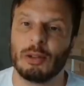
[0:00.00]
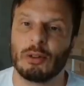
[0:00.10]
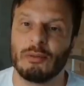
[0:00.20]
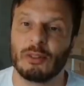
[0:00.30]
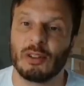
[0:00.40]
que
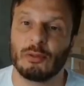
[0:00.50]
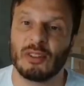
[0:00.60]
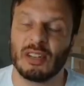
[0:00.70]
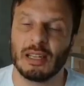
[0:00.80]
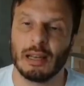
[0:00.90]
você o
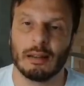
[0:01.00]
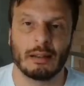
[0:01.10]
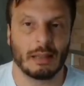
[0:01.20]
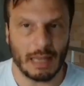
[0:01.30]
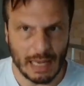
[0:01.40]
siga.
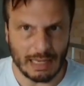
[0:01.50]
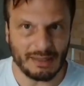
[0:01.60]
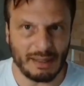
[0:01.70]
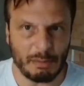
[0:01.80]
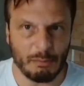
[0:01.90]
Ele
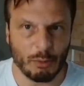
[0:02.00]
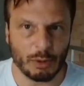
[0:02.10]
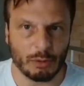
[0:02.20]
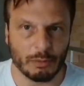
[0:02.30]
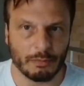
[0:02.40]
sabe muito.
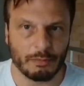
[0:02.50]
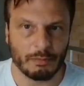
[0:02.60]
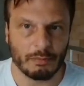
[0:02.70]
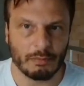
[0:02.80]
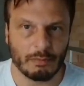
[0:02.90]

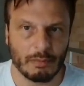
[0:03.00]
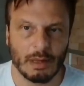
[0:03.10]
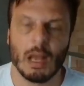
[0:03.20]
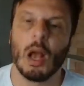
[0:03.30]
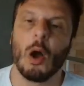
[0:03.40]

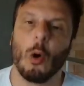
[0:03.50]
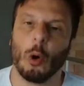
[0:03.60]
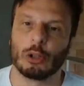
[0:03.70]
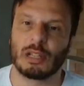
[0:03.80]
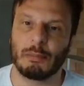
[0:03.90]

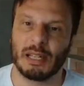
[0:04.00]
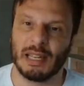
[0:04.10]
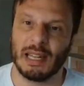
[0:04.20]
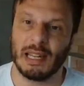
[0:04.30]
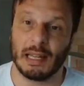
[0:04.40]
Outra
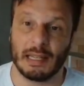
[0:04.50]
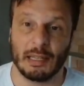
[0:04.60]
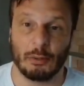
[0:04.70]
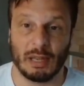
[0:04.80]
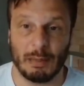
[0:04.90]
maneira, e eu
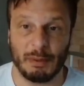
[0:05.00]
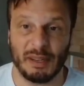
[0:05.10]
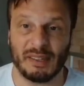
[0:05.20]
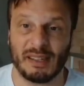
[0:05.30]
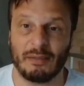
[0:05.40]
nem
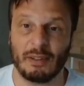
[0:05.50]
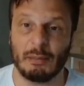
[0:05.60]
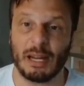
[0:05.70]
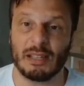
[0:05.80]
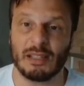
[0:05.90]
precisava lembrar
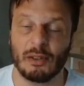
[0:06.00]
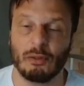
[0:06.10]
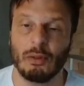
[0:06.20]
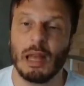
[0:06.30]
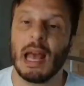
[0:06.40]
disso,
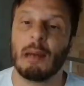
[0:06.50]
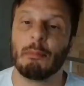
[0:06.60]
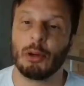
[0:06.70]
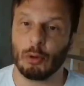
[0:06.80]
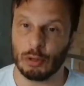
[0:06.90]
é
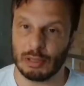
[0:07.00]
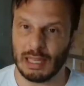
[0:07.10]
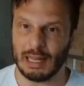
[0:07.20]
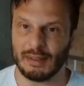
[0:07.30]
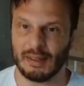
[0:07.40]
boicotar
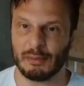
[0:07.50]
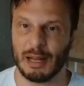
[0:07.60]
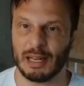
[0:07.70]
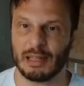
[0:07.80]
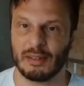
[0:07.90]
essas
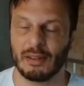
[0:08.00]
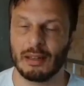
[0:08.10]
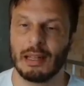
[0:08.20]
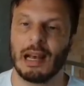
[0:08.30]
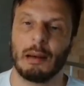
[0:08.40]
marcas.
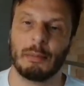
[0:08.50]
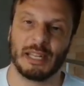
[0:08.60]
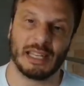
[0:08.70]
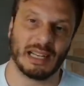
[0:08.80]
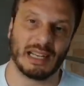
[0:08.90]

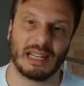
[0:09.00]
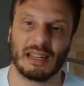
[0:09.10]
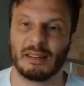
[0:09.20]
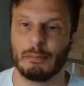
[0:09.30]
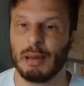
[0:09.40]
Americanas,
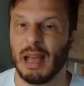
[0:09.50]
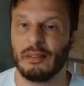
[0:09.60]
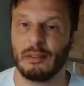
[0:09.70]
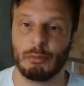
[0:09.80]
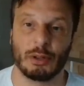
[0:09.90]
Ambev,
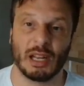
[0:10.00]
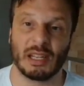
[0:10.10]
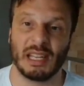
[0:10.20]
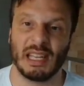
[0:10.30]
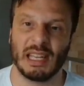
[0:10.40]
Burger
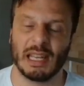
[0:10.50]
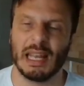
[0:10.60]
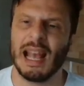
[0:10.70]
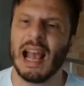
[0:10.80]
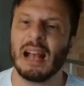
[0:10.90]
King,
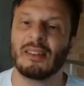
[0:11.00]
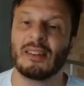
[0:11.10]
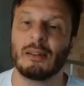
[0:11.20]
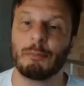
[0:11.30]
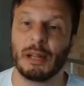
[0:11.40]
essas
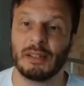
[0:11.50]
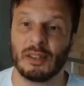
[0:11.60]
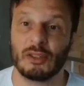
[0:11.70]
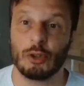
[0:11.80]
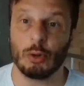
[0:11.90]
empresas
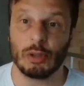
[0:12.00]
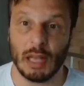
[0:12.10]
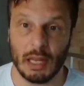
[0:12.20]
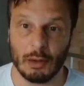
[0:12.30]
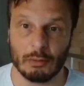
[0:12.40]
te odeiam.